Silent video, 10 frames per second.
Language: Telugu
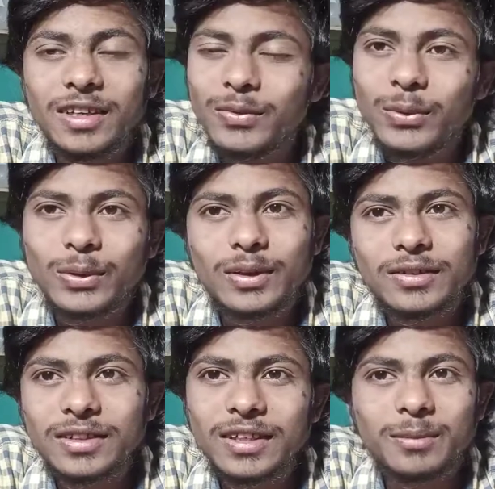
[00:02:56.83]
త్రీ ఫోర్
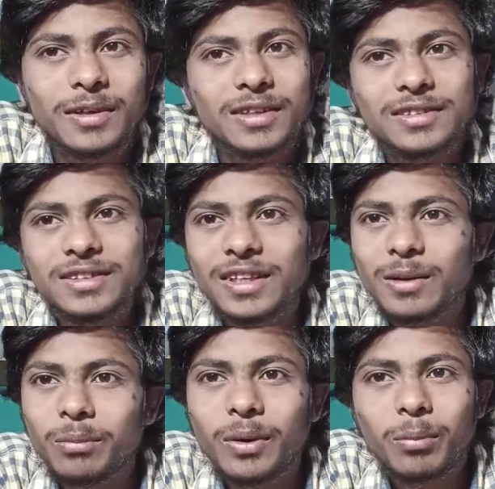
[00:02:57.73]
థౌజండ్ మనకు
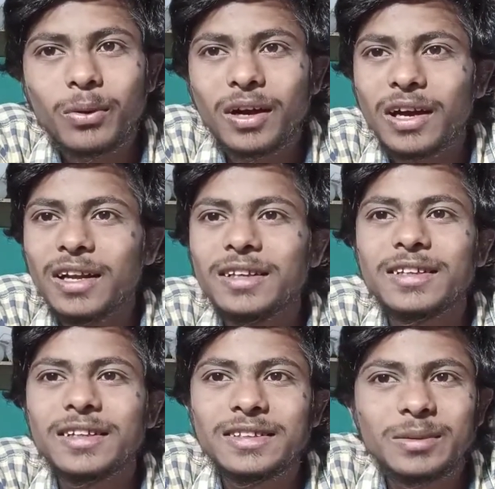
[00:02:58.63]
వచ్చేసరికి పప్పులో
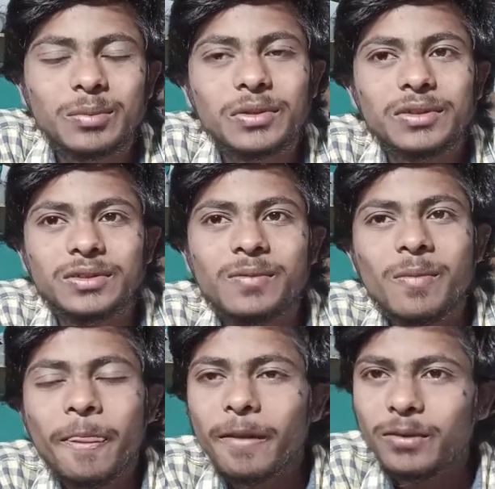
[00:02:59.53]
కాలేసారని చెప్పుకోవచ్చు
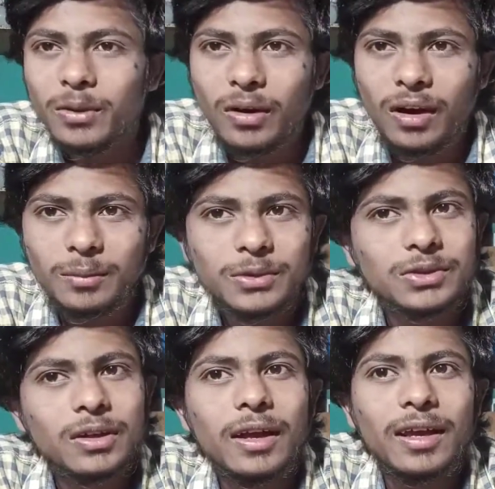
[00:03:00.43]
సో
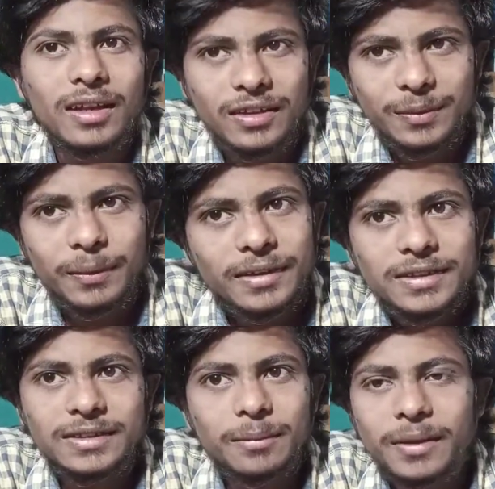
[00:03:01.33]
ఆల్మోస్ట్ నేను ఎక్స్పెక్ట్ చేసిన